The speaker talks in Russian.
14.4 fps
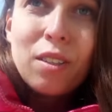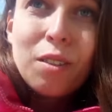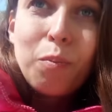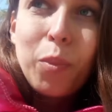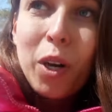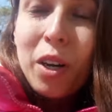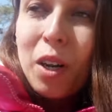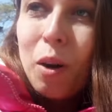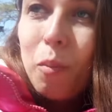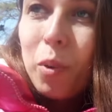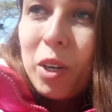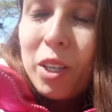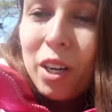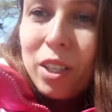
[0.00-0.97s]
не по,
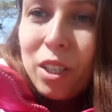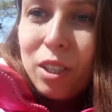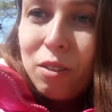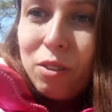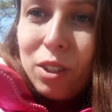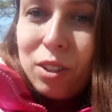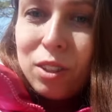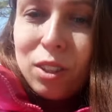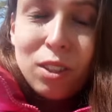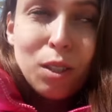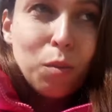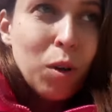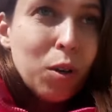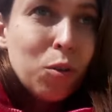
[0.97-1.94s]
пока, как говорится,
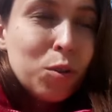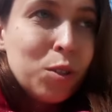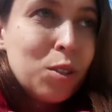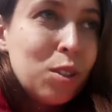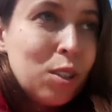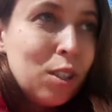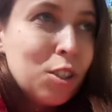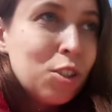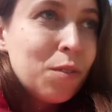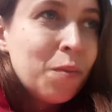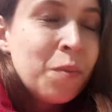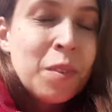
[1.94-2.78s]
собаку не съешь.